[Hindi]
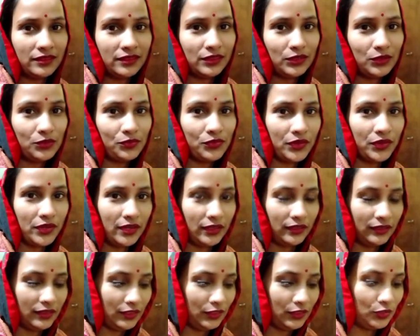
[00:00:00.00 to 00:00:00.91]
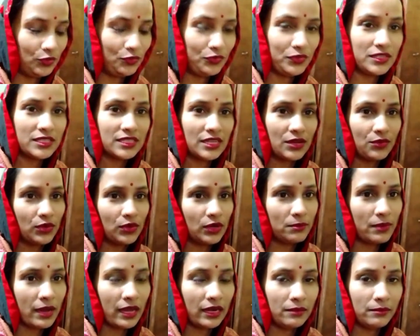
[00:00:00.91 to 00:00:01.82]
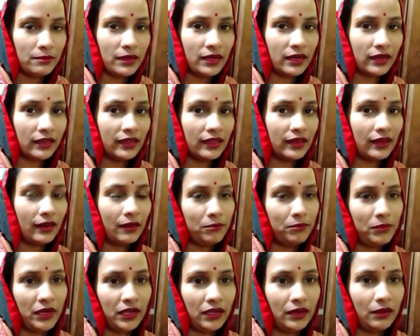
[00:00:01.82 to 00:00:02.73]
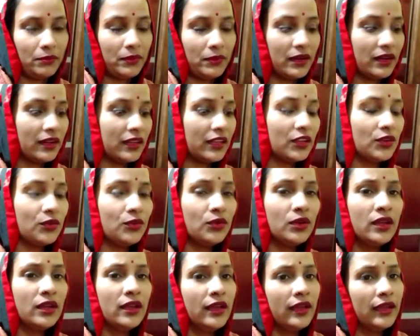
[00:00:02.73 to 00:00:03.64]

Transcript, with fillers: देती हूँ फिर रख देती हूँ फिर चाहे वो अलमारी में रखे रहें पेटी पे रखे हों